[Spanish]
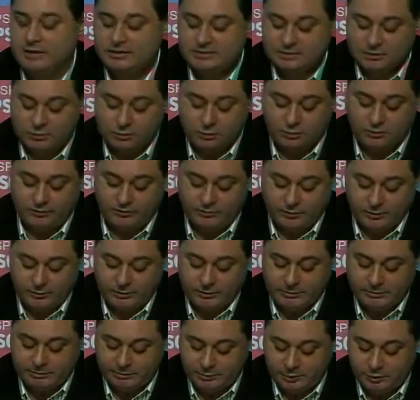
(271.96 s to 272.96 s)
en su
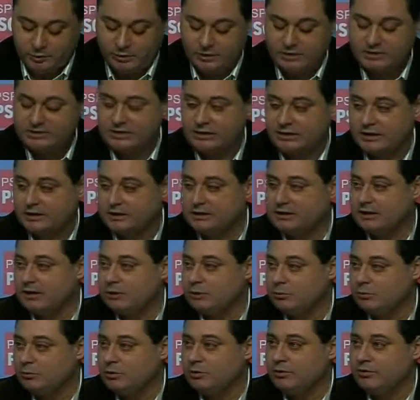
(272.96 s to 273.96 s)
informe por el
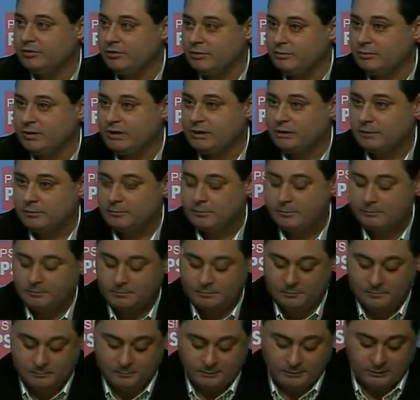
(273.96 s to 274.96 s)
secretario municipal,
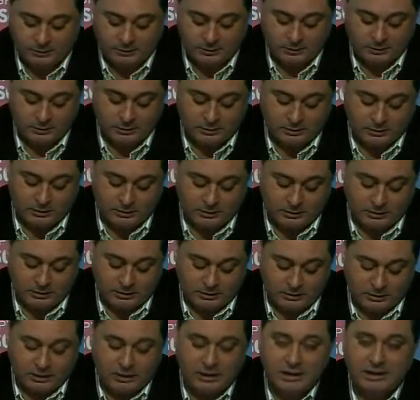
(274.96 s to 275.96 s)

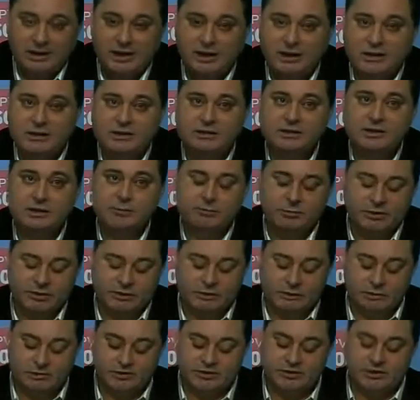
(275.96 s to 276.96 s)
y que desde el
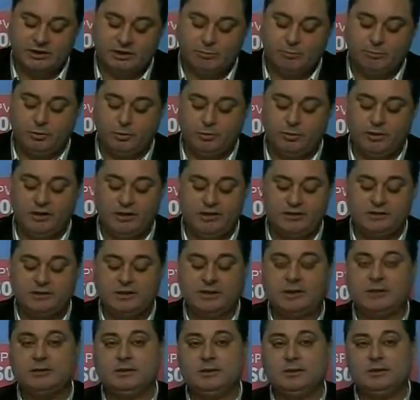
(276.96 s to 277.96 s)
PSOE se pone
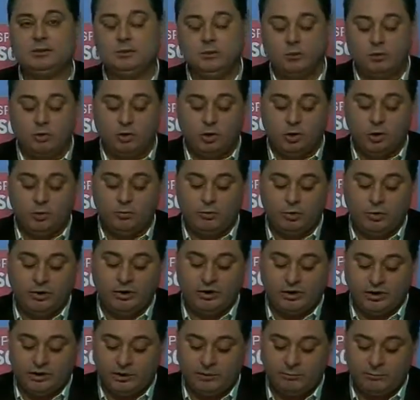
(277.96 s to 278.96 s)
esta actitud como
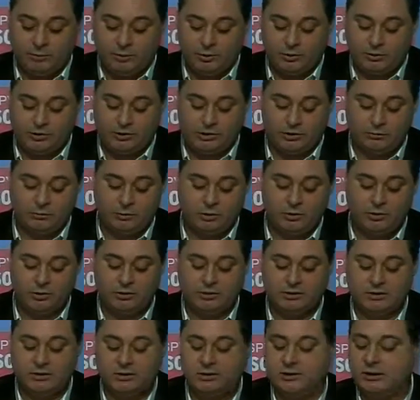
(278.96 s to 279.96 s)
ejemplo del modo de
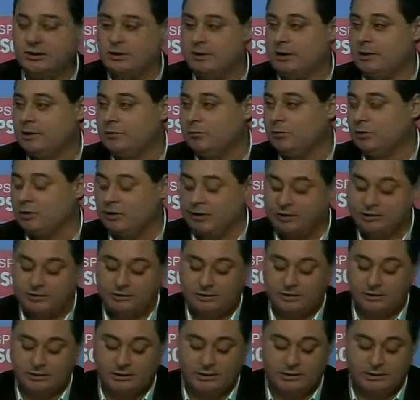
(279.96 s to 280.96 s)
entender la
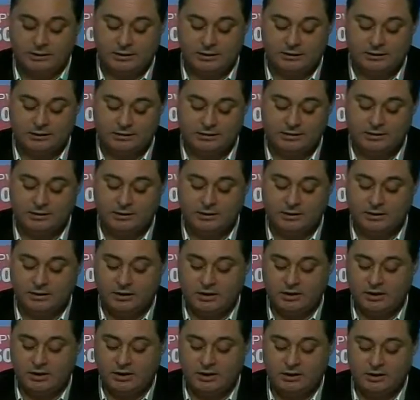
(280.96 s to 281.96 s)
democracia de la alcaldesa
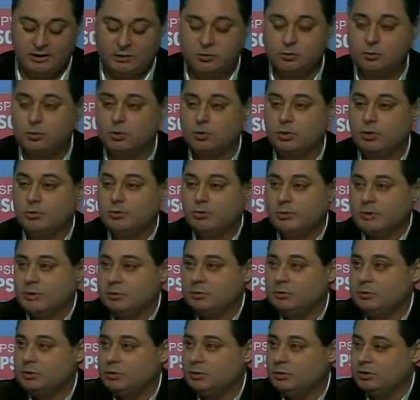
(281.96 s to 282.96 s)
y de su
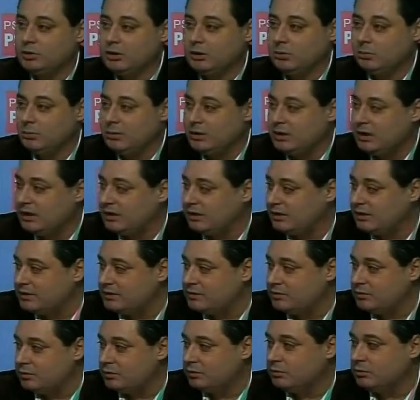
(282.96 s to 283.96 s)
concepto de buena
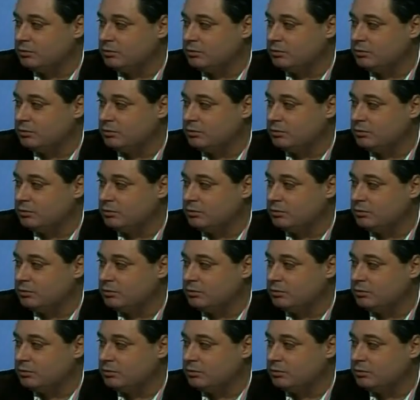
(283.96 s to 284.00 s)
gestión